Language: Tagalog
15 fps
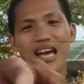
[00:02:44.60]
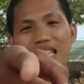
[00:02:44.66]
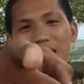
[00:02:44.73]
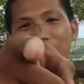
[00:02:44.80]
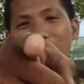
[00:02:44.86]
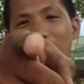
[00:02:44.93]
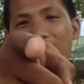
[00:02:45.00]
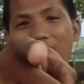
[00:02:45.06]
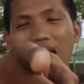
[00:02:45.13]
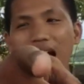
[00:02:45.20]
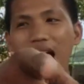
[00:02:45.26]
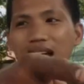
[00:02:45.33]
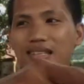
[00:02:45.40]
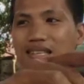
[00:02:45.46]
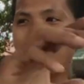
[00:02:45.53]
May challenge pa
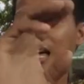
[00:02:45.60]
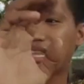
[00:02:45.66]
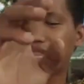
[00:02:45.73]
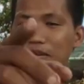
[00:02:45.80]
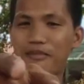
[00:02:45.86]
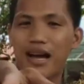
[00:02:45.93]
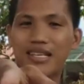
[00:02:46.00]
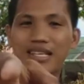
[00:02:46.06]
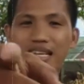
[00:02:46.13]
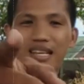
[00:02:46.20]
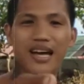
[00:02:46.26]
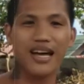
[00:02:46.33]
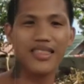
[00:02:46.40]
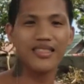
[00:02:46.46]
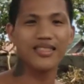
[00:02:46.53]
nga siya kay Pagara
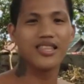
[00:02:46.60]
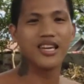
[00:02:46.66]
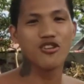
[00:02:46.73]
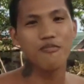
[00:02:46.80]
mga tol.